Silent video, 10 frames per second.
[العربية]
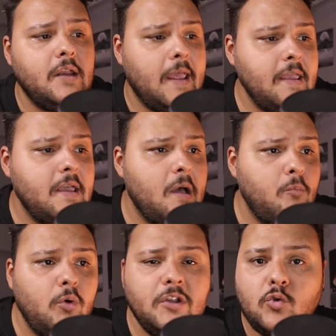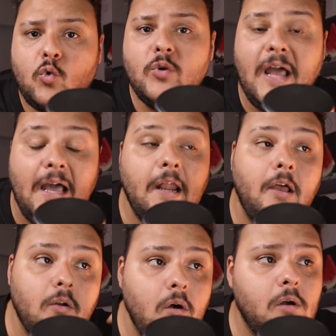هي ممكن تكون على
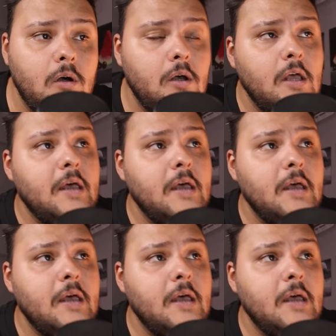علاقه